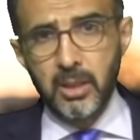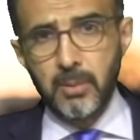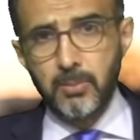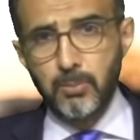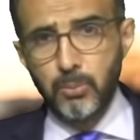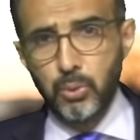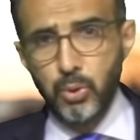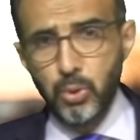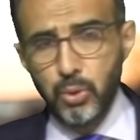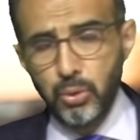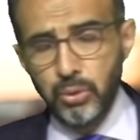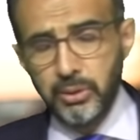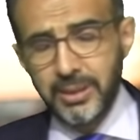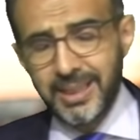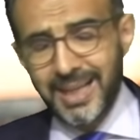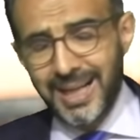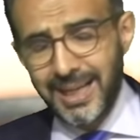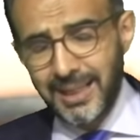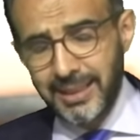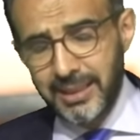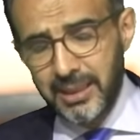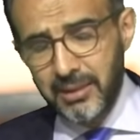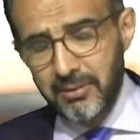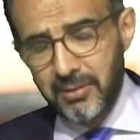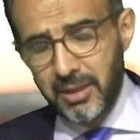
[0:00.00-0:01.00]
bu
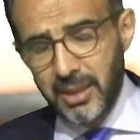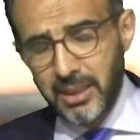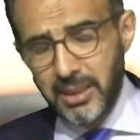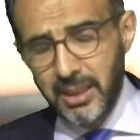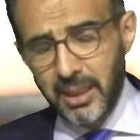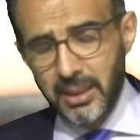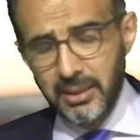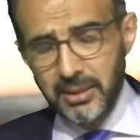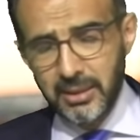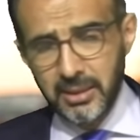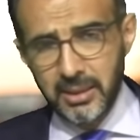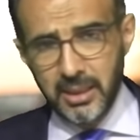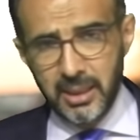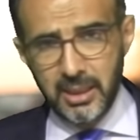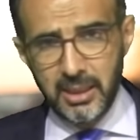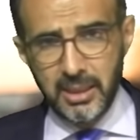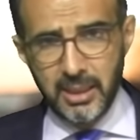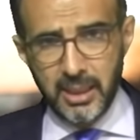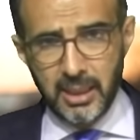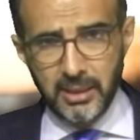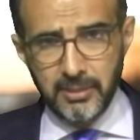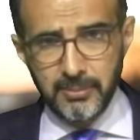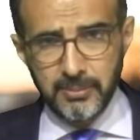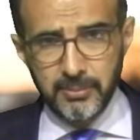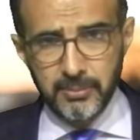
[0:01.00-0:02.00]
delta varyantı
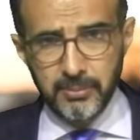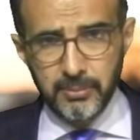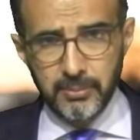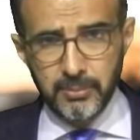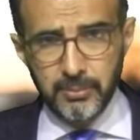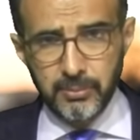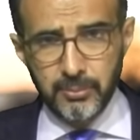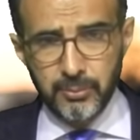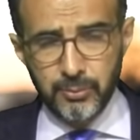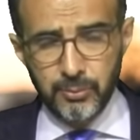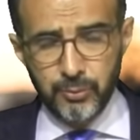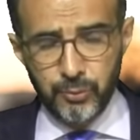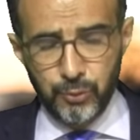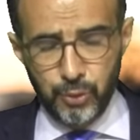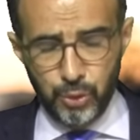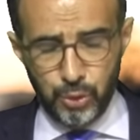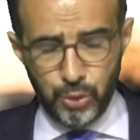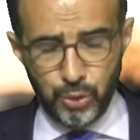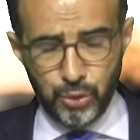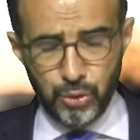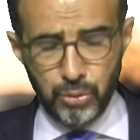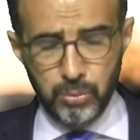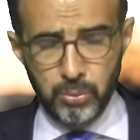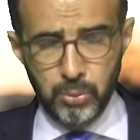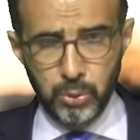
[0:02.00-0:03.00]
denilen
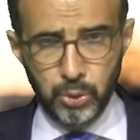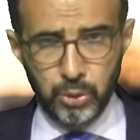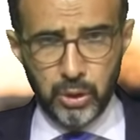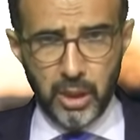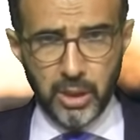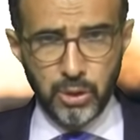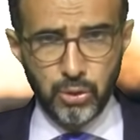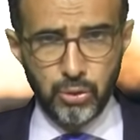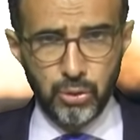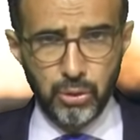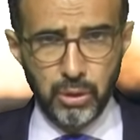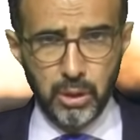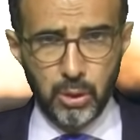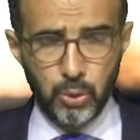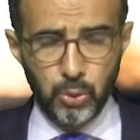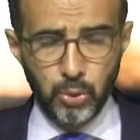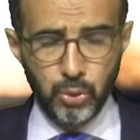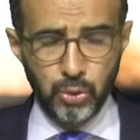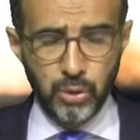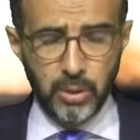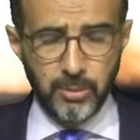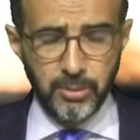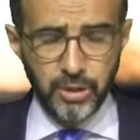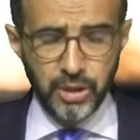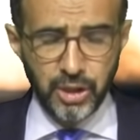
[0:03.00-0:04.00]
virüsün mutasyona
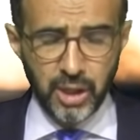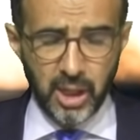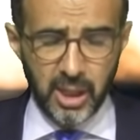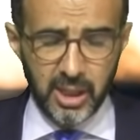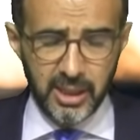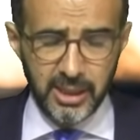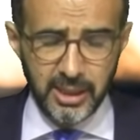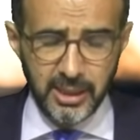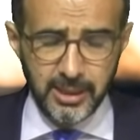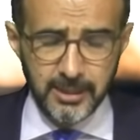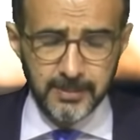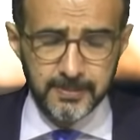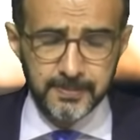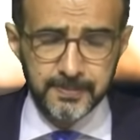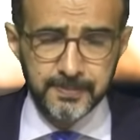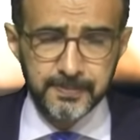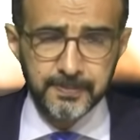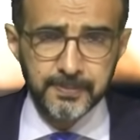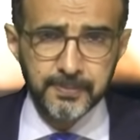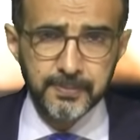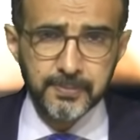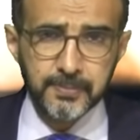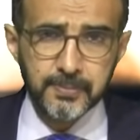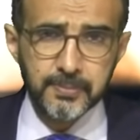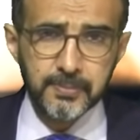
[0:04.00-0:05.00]
uğramış hali
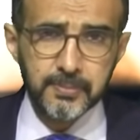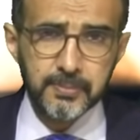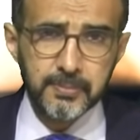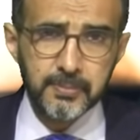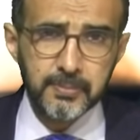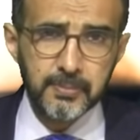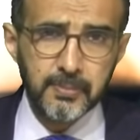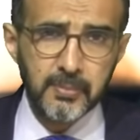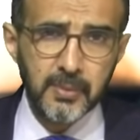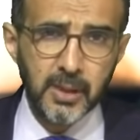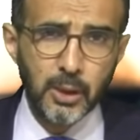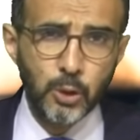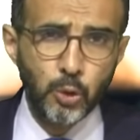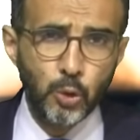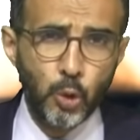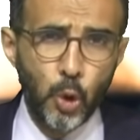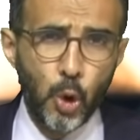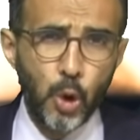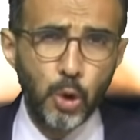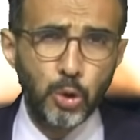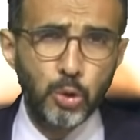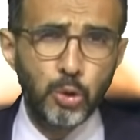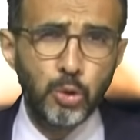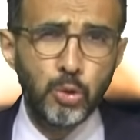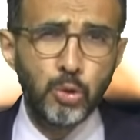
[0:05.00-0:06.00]

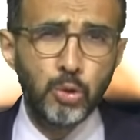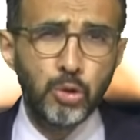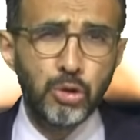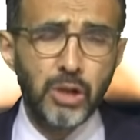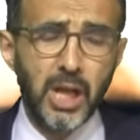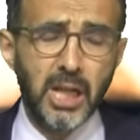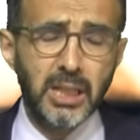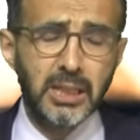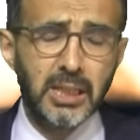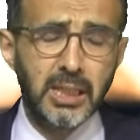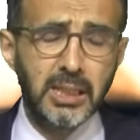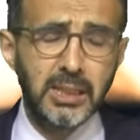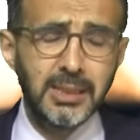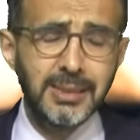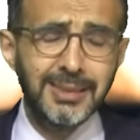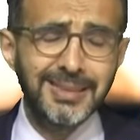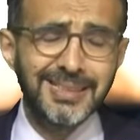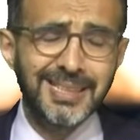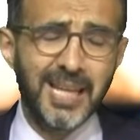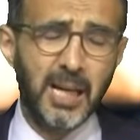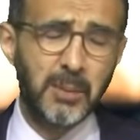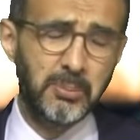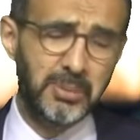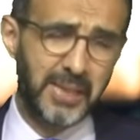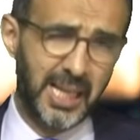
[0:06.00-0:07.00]
dördüncü dalganın
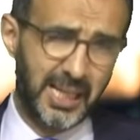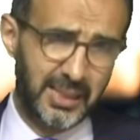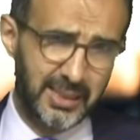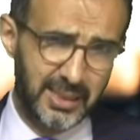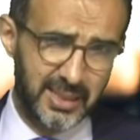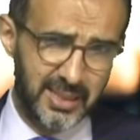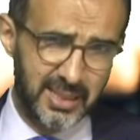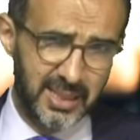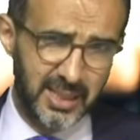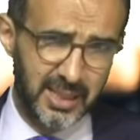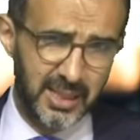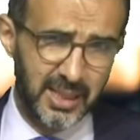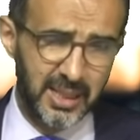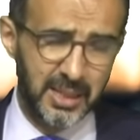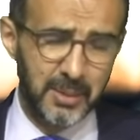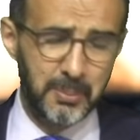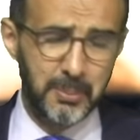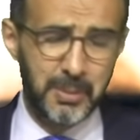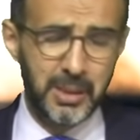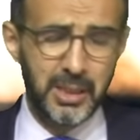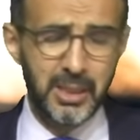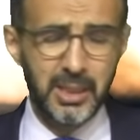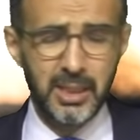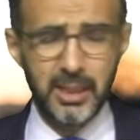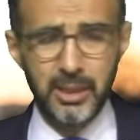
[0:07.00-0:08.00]
tam kendisi.
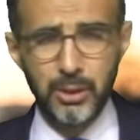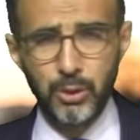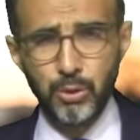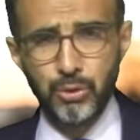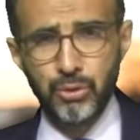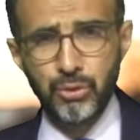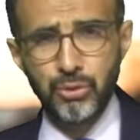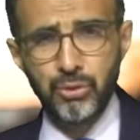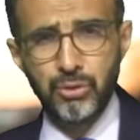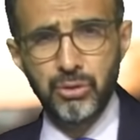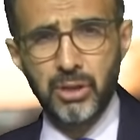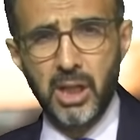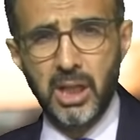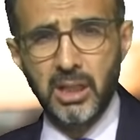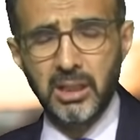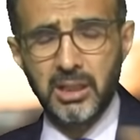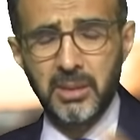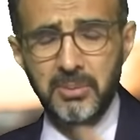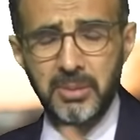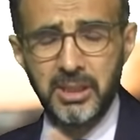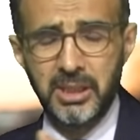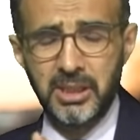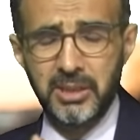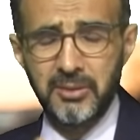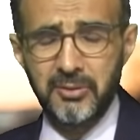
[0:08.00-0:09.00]
Birileri üçüncü
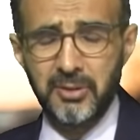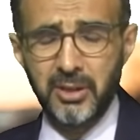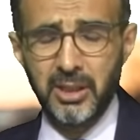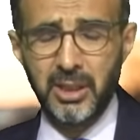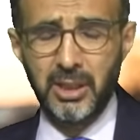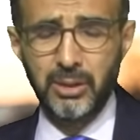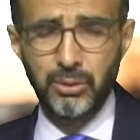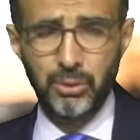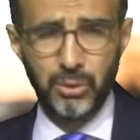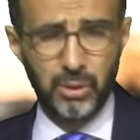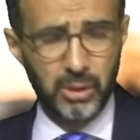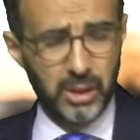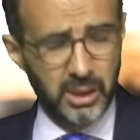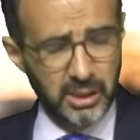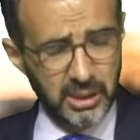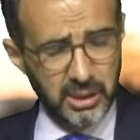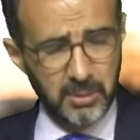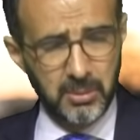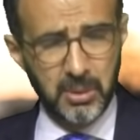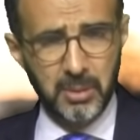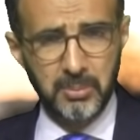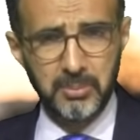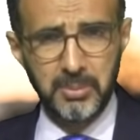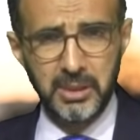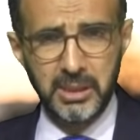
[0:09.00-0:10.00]
dalga bitti falan diyorlar.
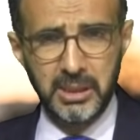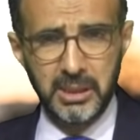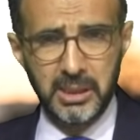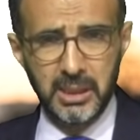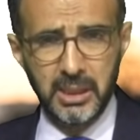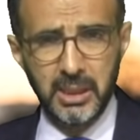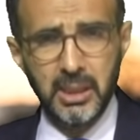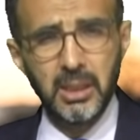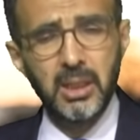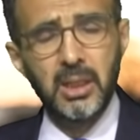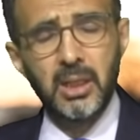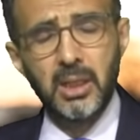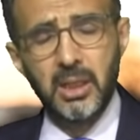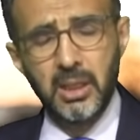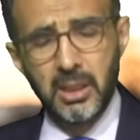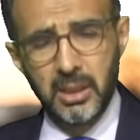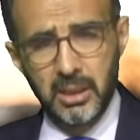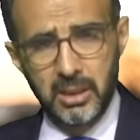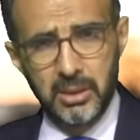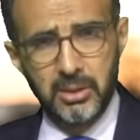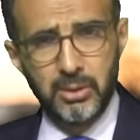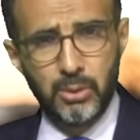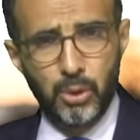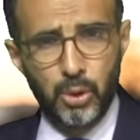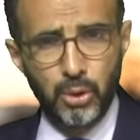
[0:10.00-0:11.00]
Tamam bitti.
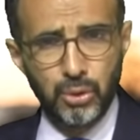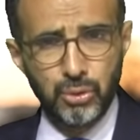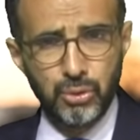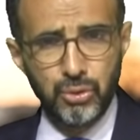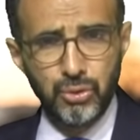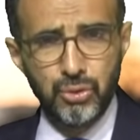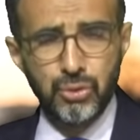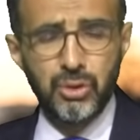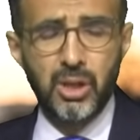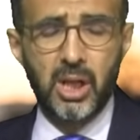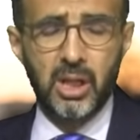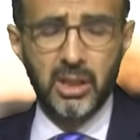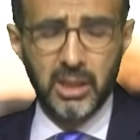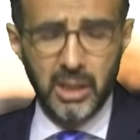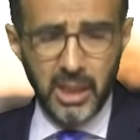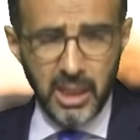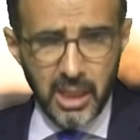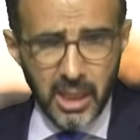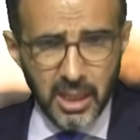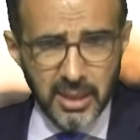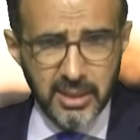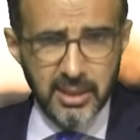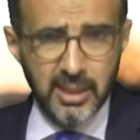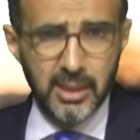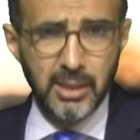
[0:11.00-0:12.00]
Dördüncü dalga. E
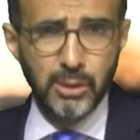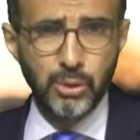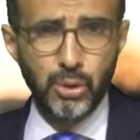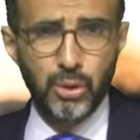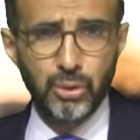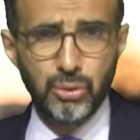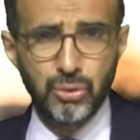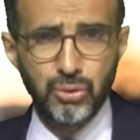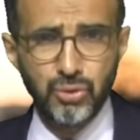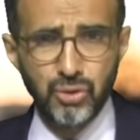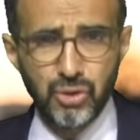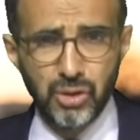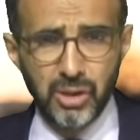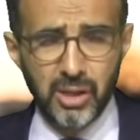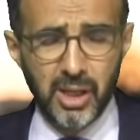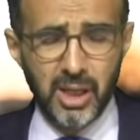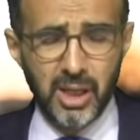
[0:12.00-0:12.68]
al sana dördüncü